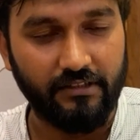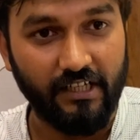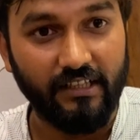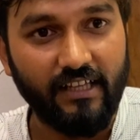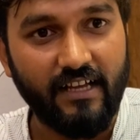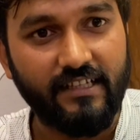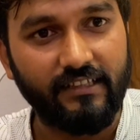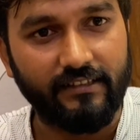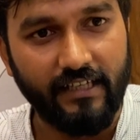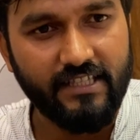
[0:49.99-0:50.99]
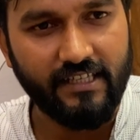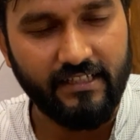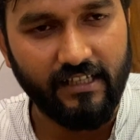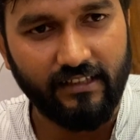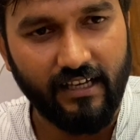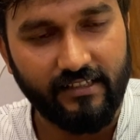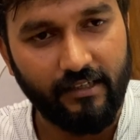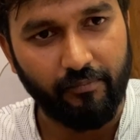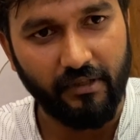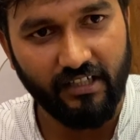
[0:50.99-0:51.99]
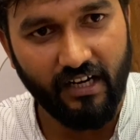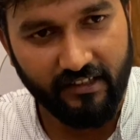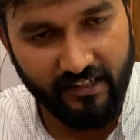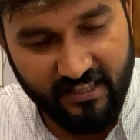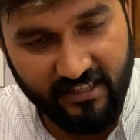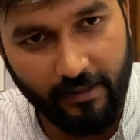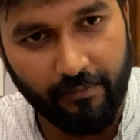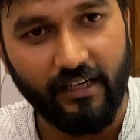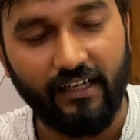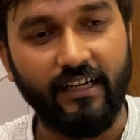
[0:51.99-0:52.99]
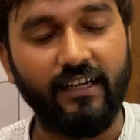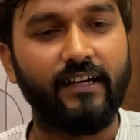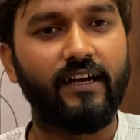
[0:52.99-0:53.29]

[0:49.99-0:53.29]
जनता से देश की जनता से 15 अगस्त से पहले